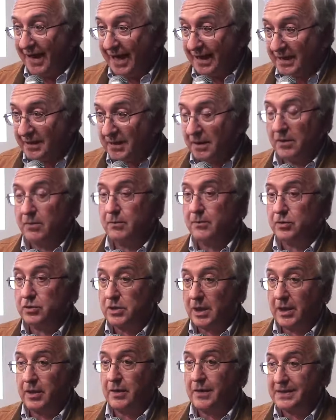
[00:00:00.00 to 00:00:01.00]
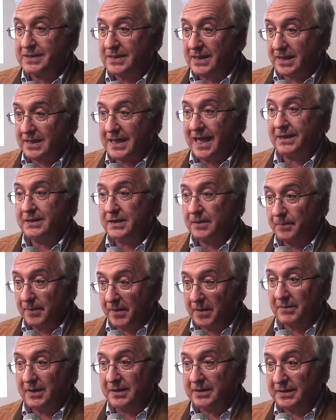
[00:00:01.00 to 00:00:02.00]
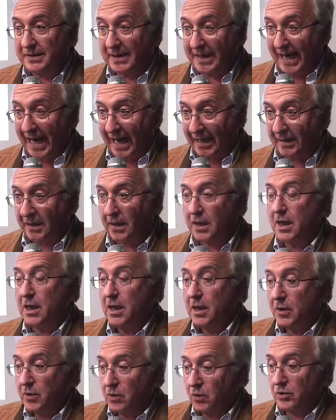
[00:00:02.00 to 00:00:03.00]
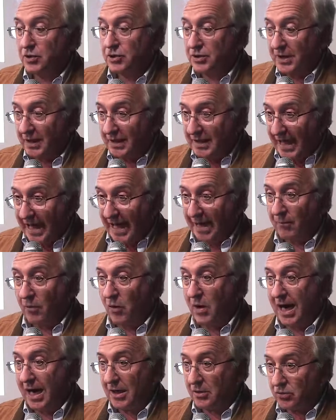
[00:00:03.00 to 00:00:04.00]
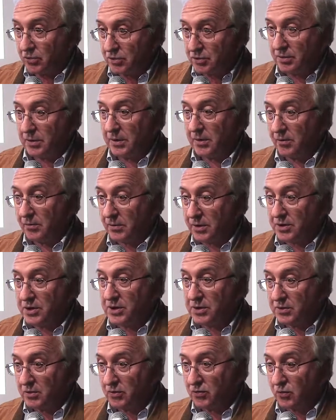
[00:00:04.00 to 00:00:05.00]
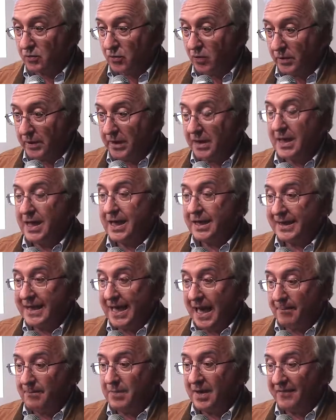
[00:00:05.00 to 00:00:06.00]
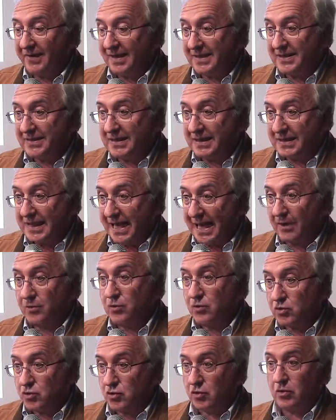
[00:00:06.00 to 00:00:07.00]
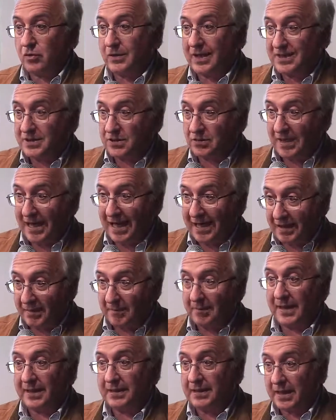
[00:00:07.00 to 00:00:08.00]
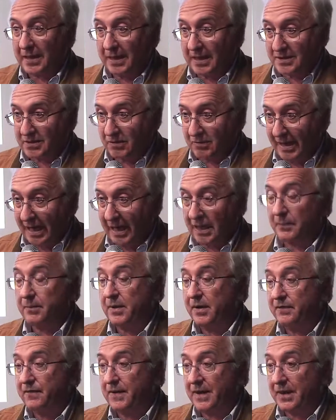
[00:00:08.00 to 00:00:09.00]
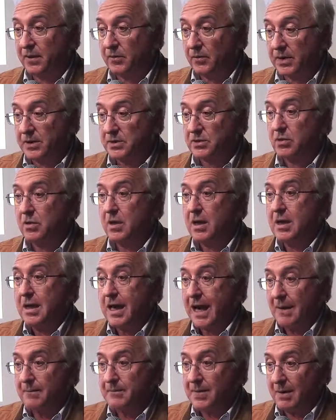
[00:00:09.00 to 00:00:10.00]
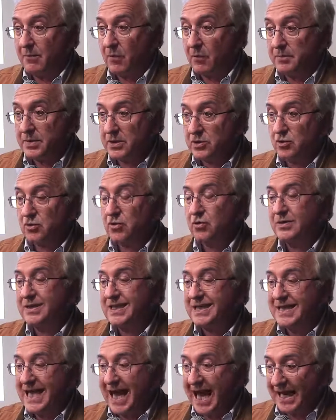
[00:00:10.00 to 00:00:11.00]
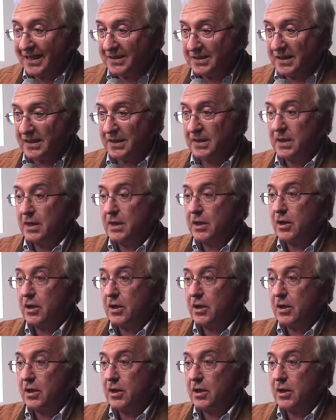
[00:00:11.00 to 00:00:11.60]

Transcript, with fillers: validi non potranno essere dati prima di tre anni. Noi ci teniamo a costruire un registro tumori che abbia validità non solo nazionale ma internazionale. Per fare questo abbiamo bisogno di dati